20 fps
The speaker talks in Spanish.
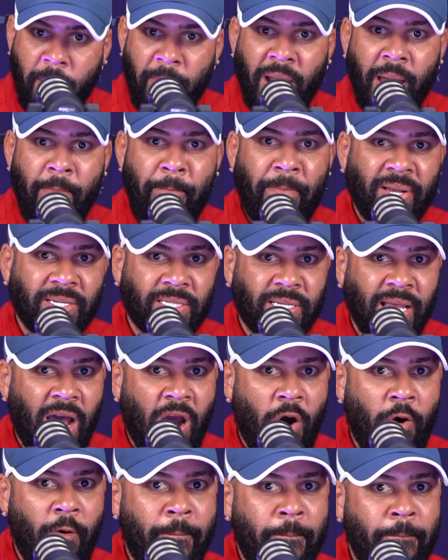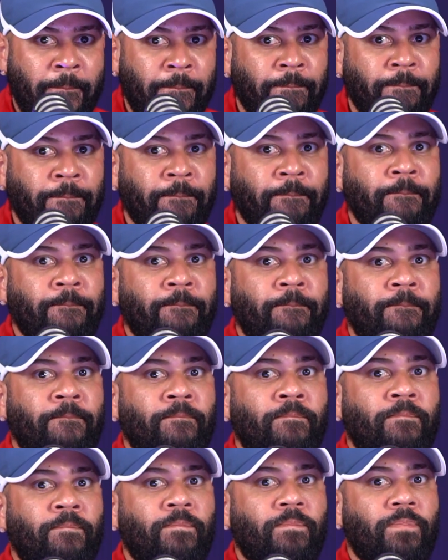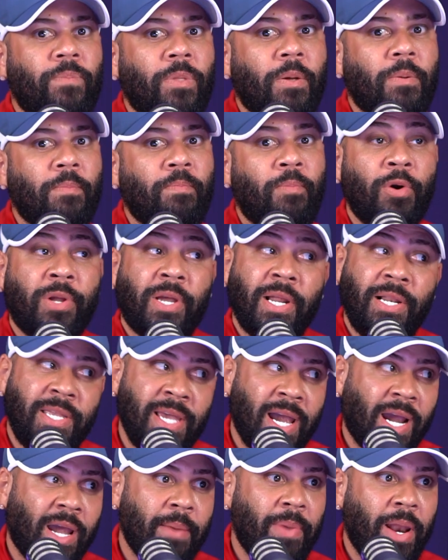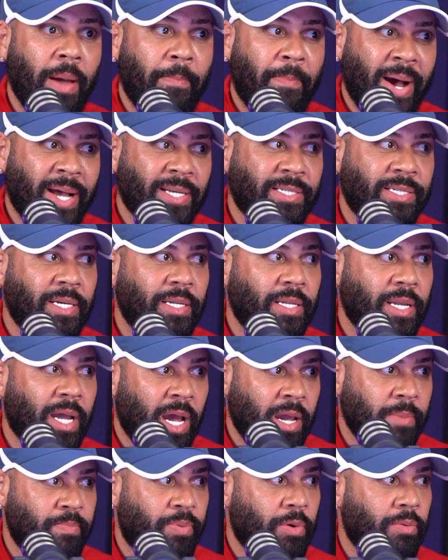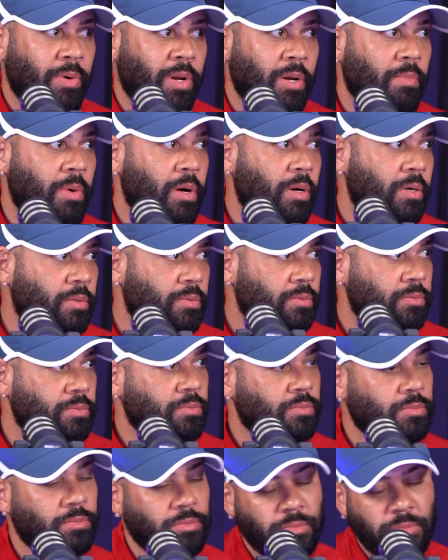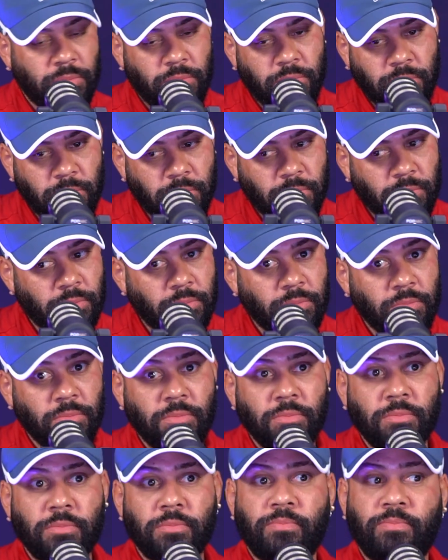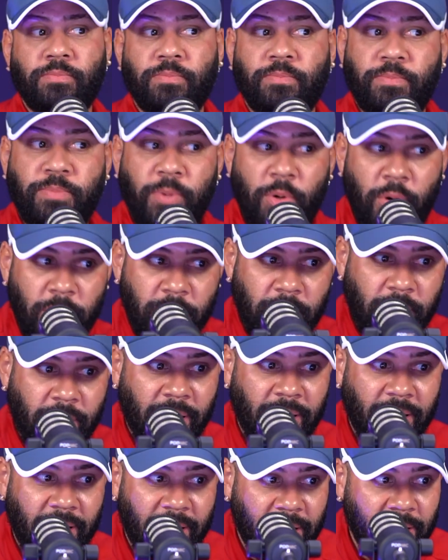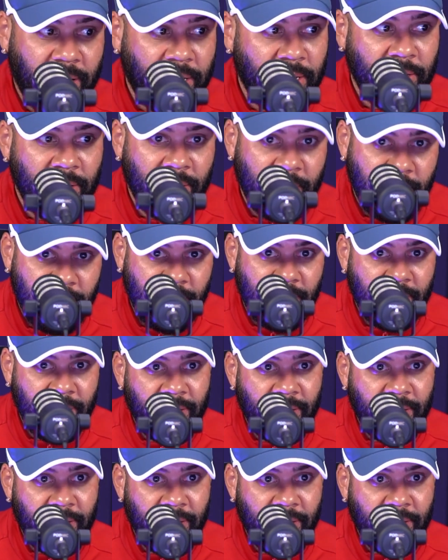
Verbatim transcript: mal han pasado porque el día que me la pasen, hay problemas. ¿Por qué no te la pasan? Porque.